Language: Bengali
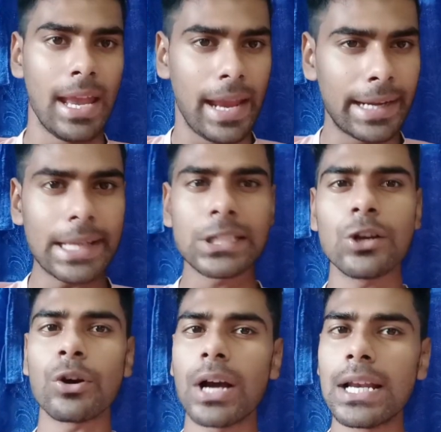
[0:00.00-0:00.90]
এটা ছিল
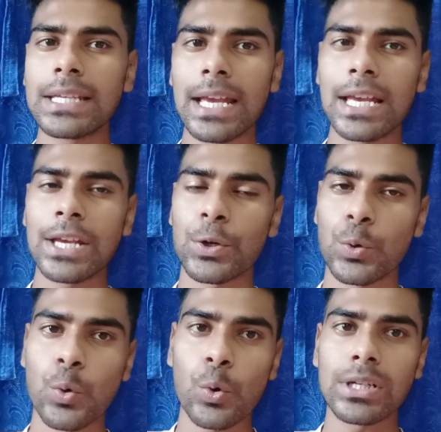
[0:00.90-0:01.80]
কালকে
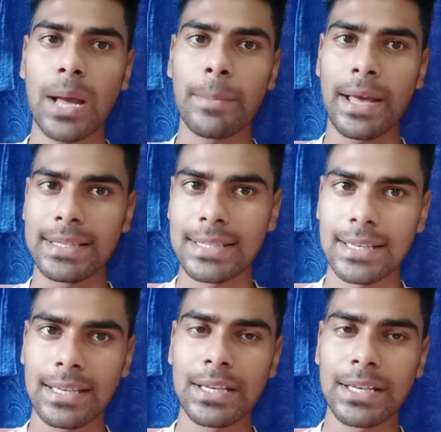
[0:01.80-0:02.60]
গোটা ম্যাচে